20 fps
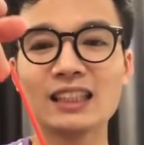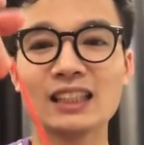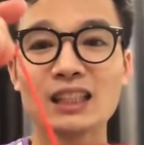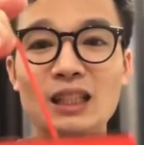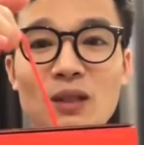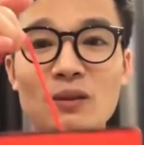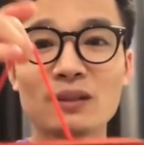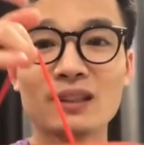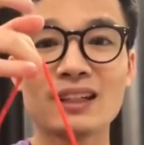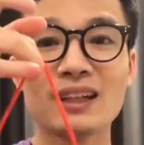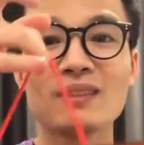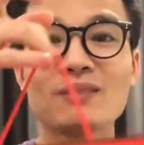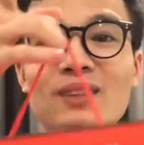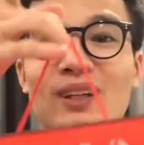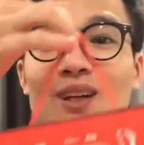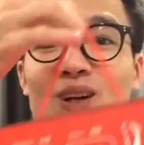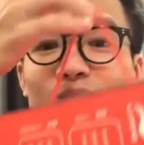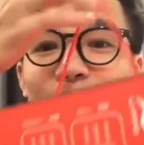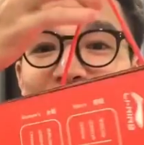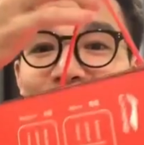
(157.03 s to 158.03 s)
không biết cách mở
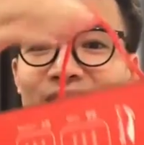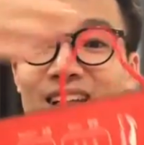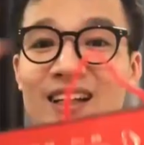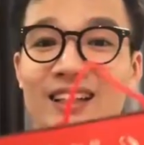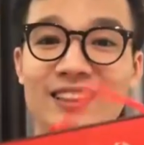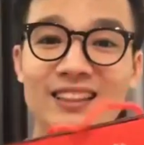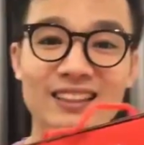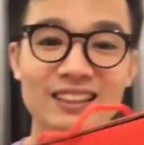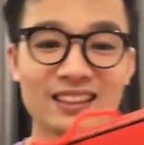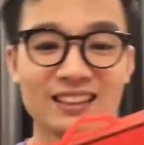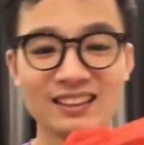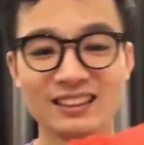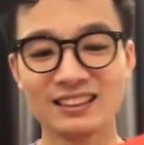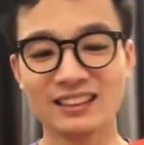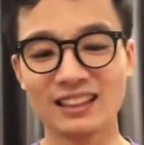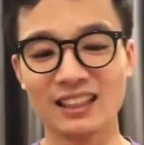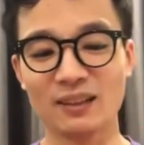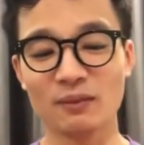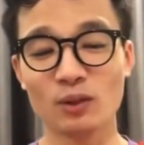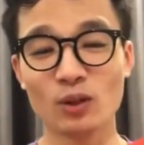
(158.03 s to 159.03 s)
hộp thế anh
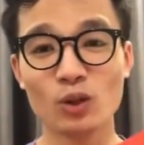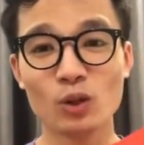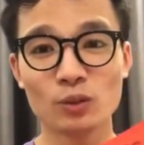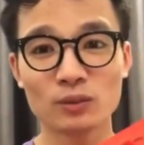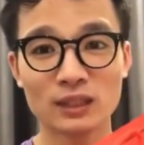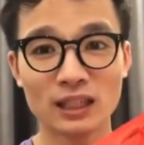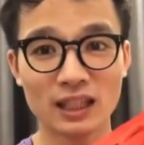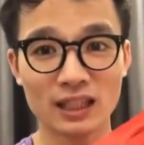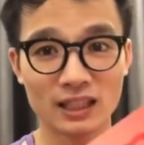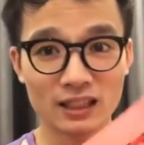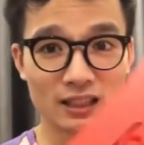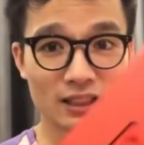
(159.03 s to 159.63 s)
xé vỗ hộp ra